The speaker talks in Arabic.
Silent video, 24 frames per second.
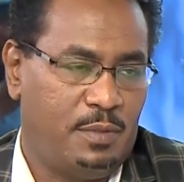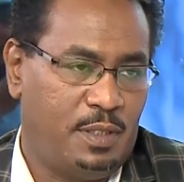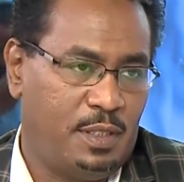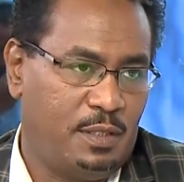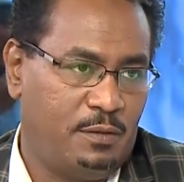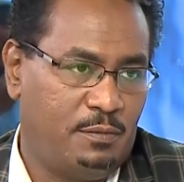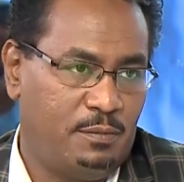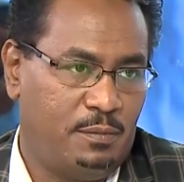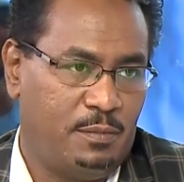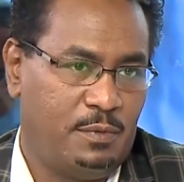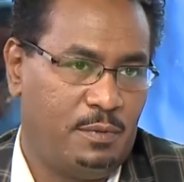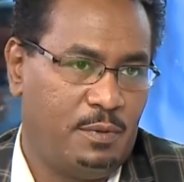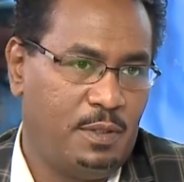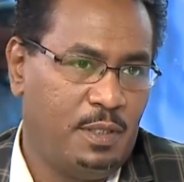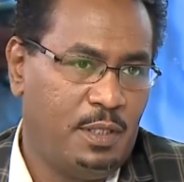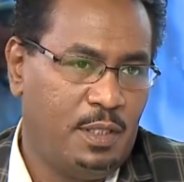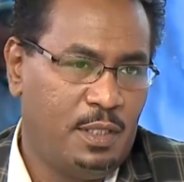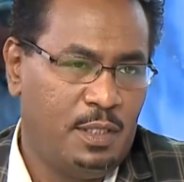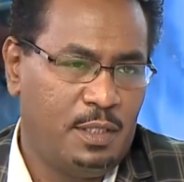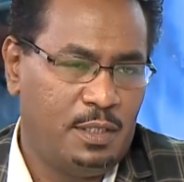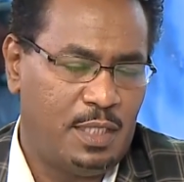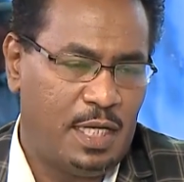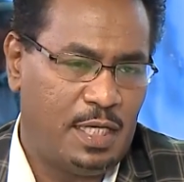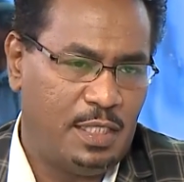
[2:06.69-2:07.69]
من
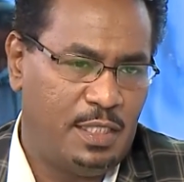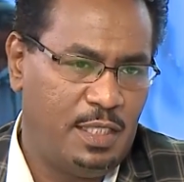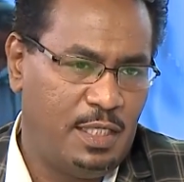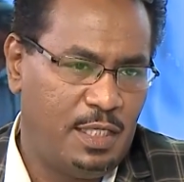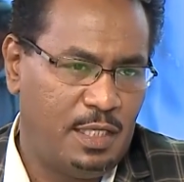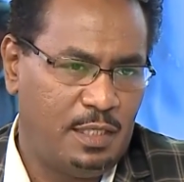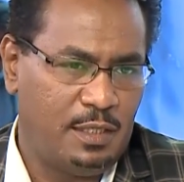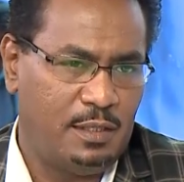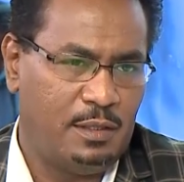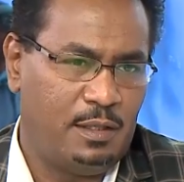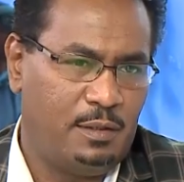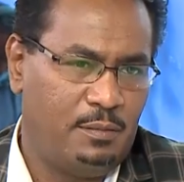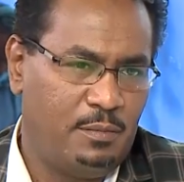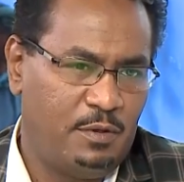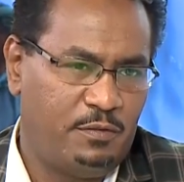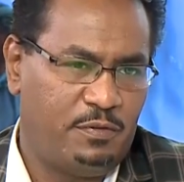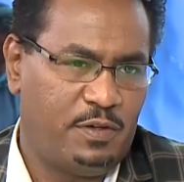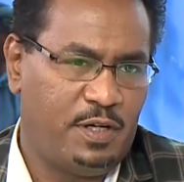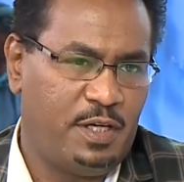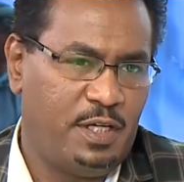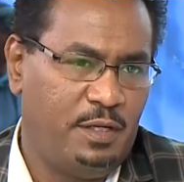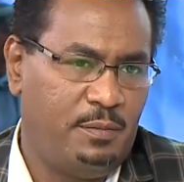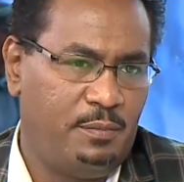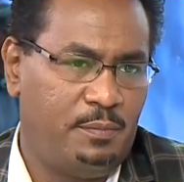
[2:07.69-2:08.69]
تعديل
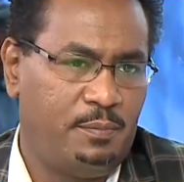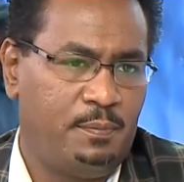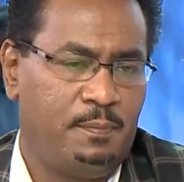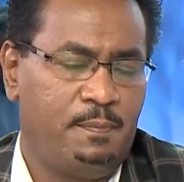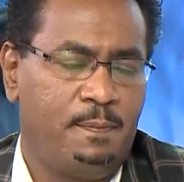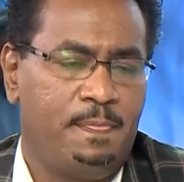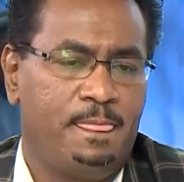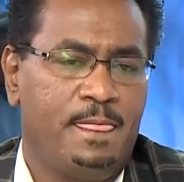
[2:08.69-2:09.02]
المفاهيم